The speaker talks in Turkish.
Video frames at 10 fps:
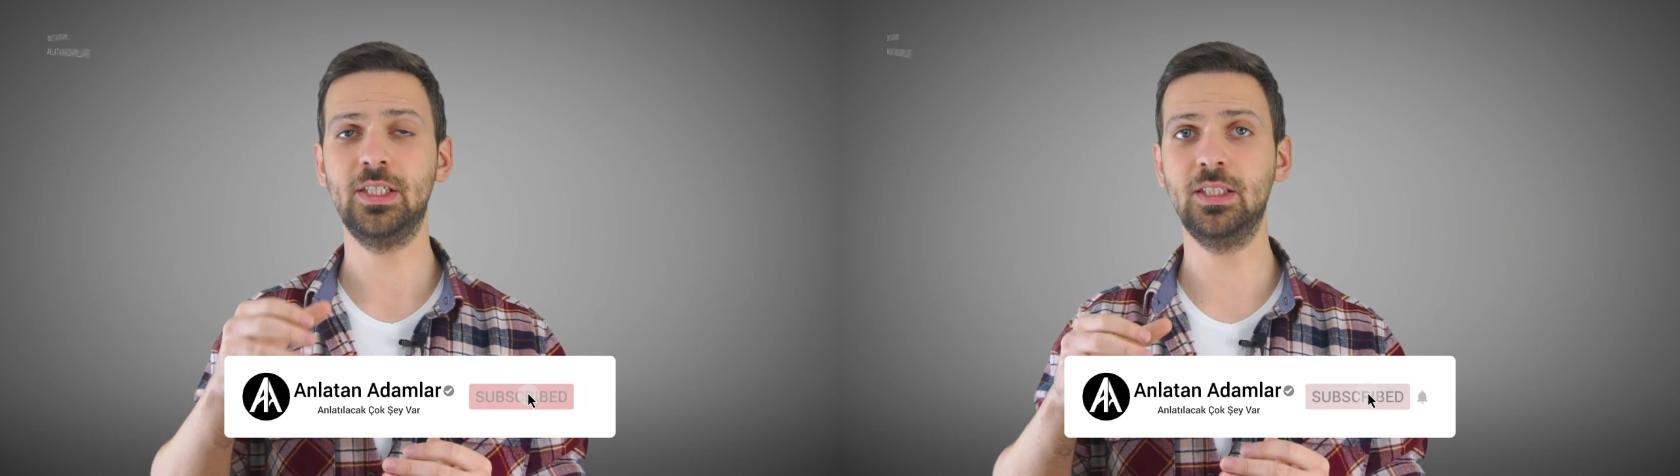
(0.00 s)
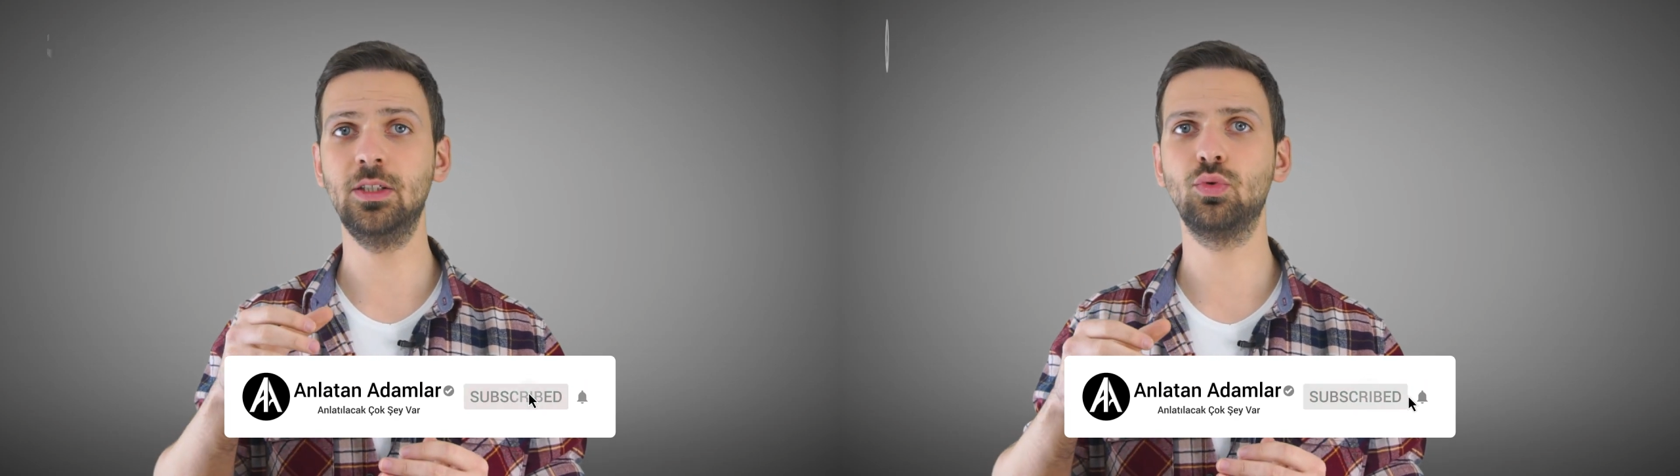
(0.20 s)

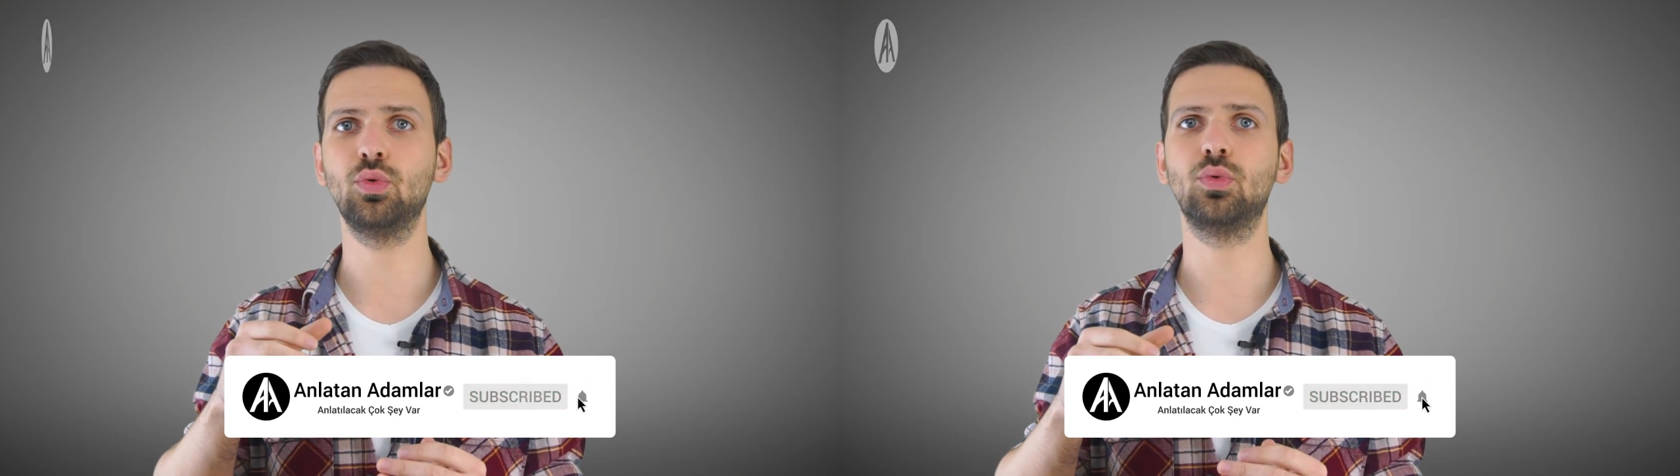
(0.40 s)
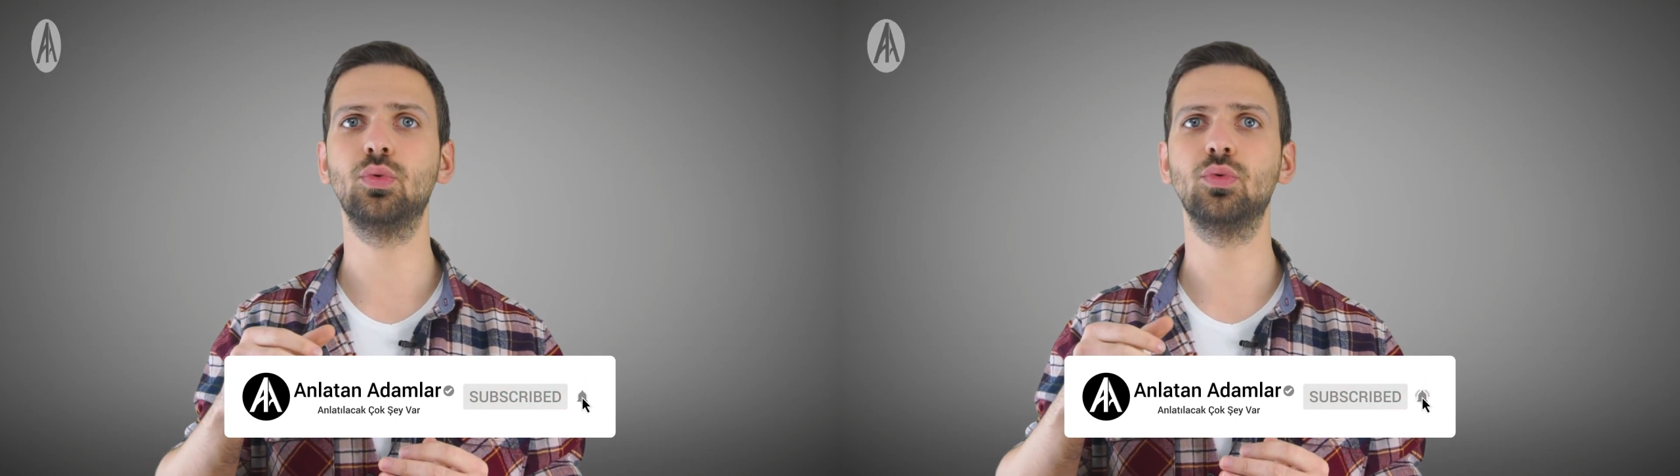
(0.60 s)
sizin
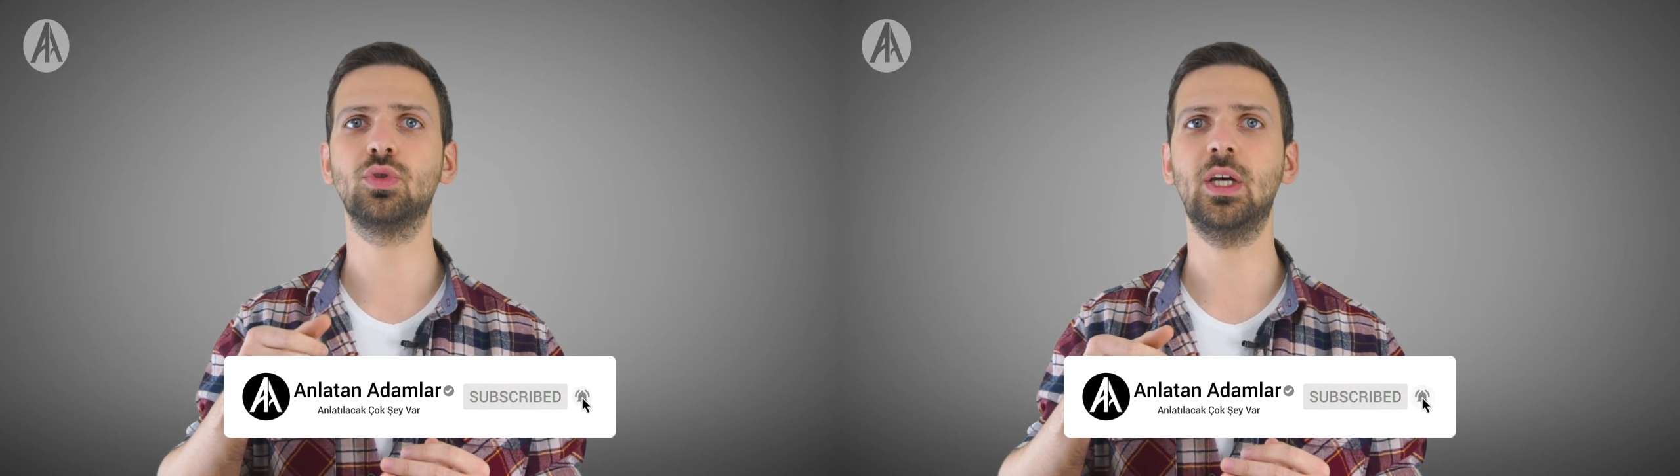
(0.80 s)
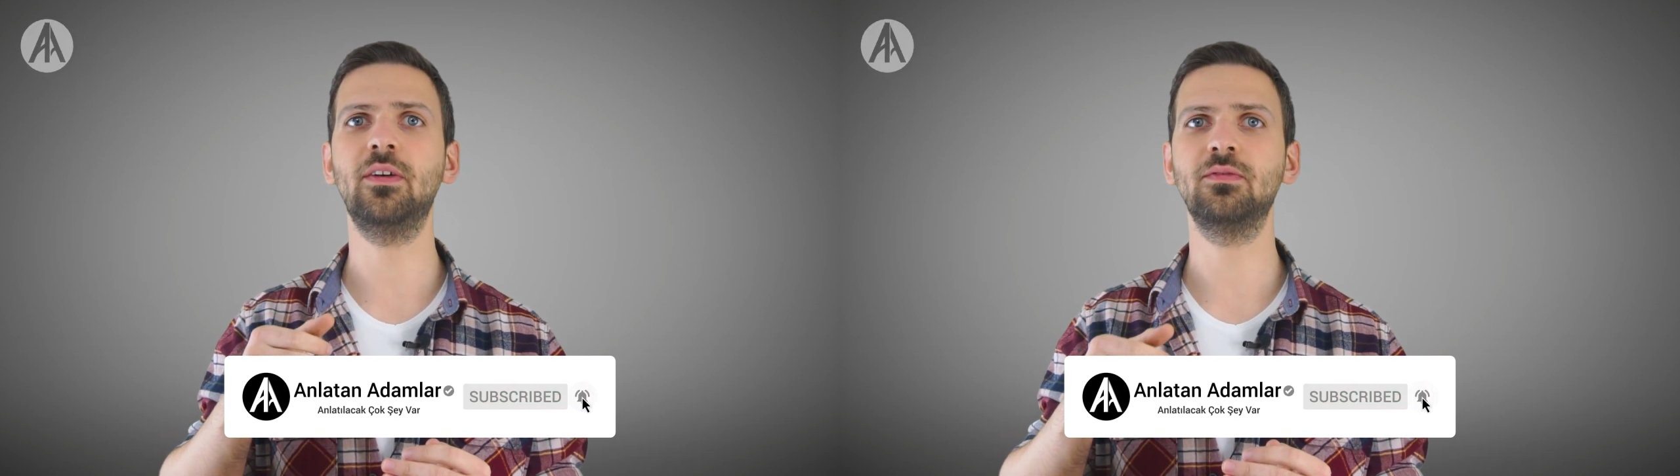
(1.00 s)
tuttuğunuz
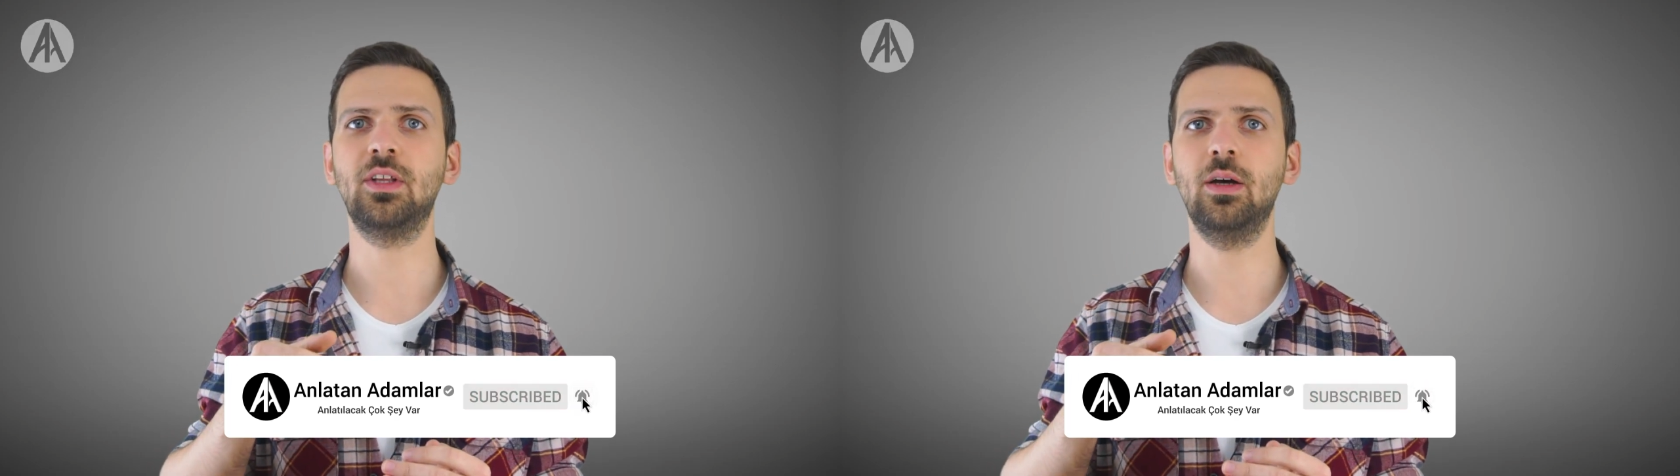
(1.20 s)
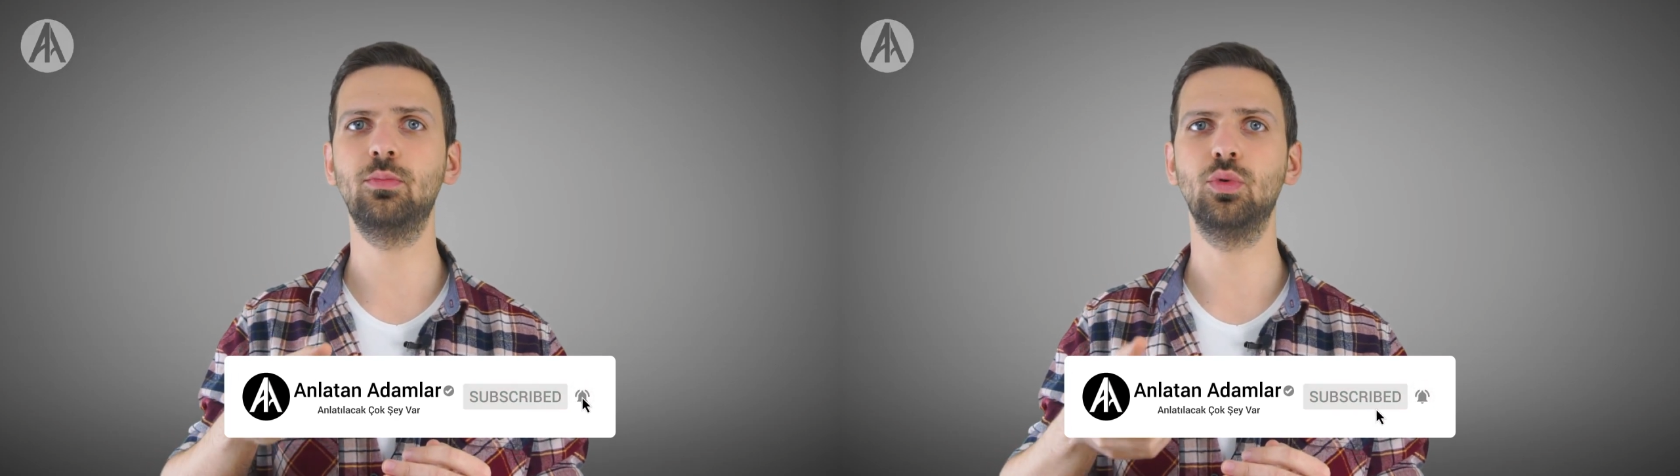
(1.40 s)
taraf
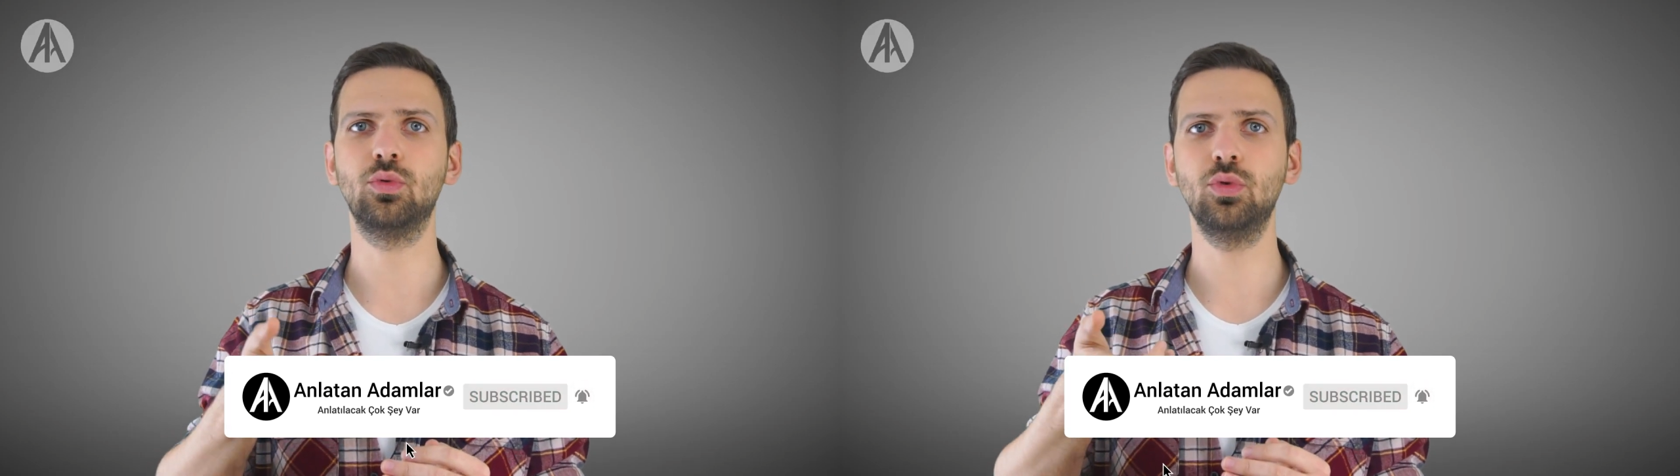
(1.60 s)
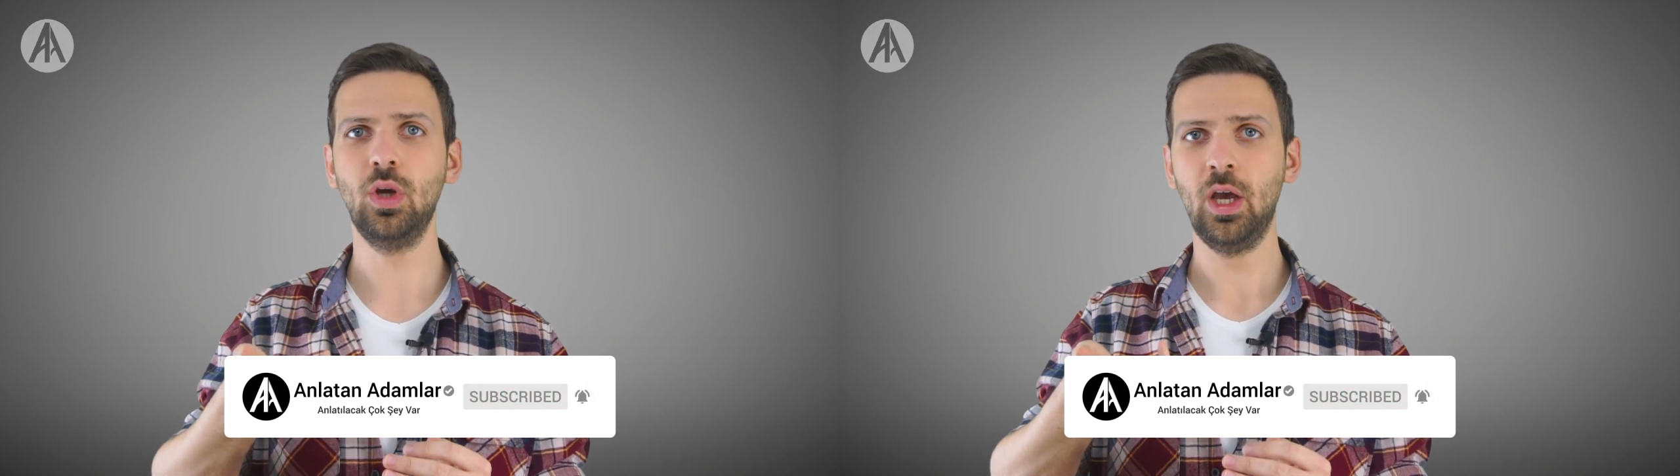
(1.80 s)
daha
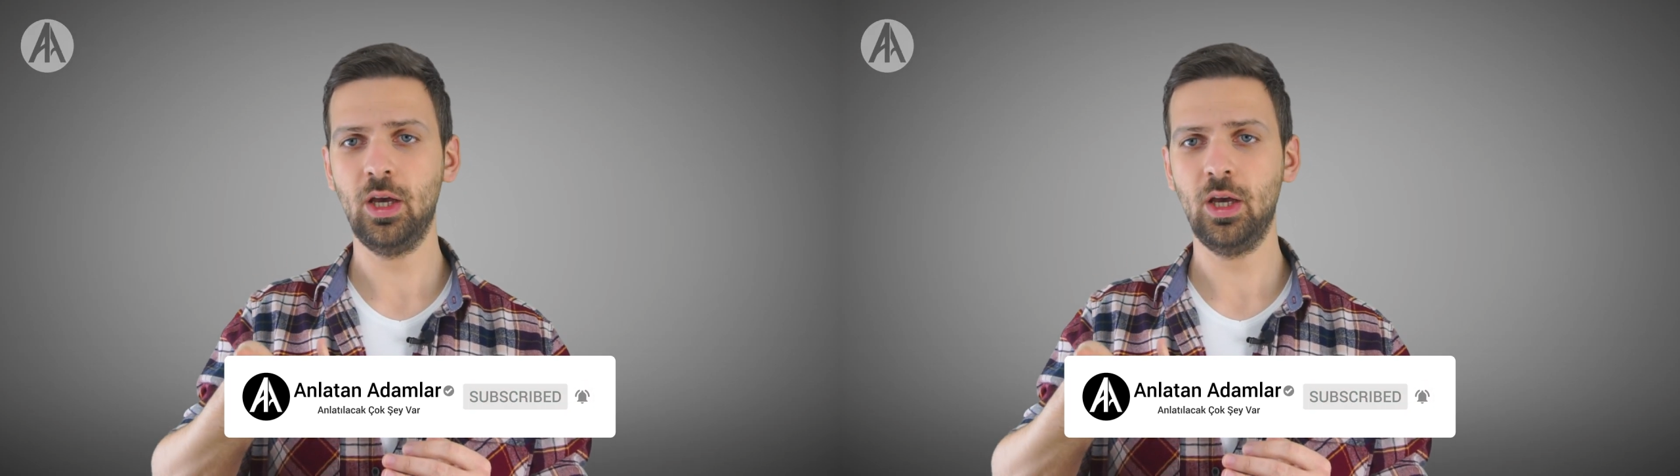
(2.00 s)
büyüktür.